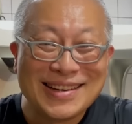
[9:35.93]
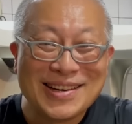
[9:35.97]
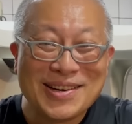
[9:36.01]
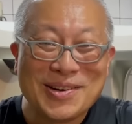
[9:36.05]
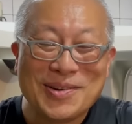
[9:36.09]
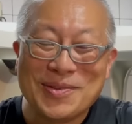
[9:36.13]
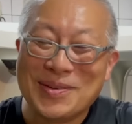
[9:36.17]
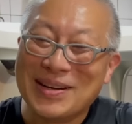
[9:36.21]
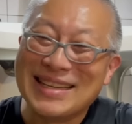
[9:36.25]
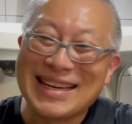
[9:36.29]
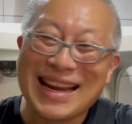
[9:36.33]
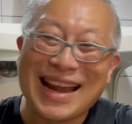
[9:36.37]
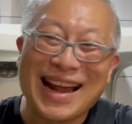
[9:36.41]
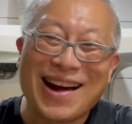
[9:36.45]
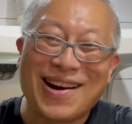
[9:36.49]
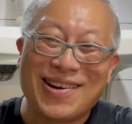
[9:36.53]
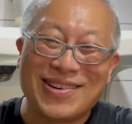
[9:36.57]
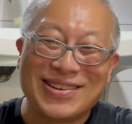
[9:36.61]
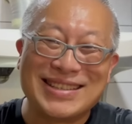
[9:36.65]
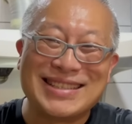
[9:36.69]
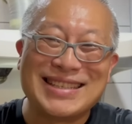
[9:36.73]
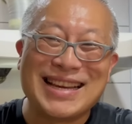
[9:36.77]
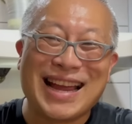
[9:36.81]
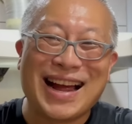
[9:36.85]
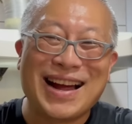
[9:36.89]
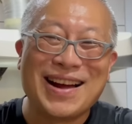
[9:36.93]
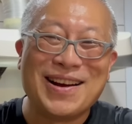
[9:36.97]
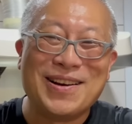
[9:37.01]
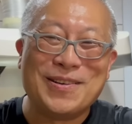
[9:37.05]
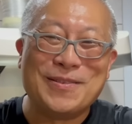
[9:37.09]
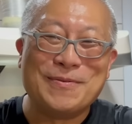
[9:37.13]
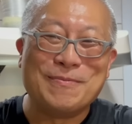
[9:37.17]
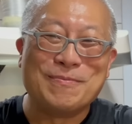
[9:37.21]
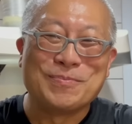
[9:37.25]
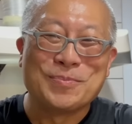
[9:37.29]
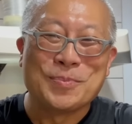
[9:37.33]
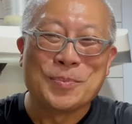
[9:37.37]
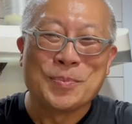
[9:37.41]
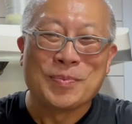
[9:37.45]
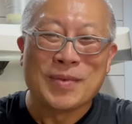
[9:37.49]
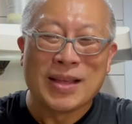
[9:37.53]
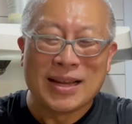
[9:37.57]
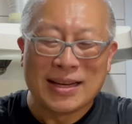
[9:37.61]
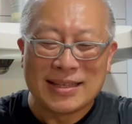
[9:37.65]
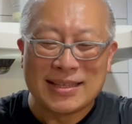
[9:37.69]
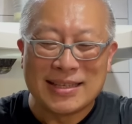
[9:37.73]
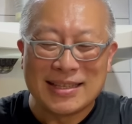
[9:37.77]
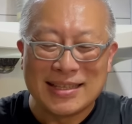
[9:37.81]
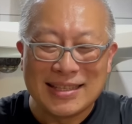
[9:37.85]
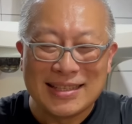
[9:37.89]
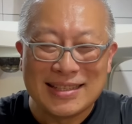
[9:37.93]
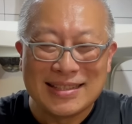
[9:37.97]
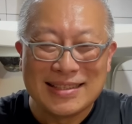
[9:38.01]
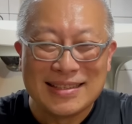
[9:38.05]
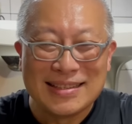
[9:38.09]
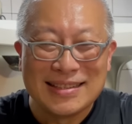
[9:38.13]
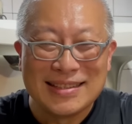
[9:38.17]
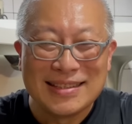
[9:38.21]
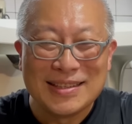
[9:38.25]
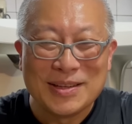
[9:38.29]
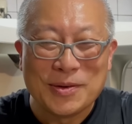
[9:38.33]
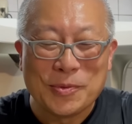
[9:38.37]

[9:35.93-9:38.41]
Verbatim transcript: 闻起来好香哦，嗯，超香。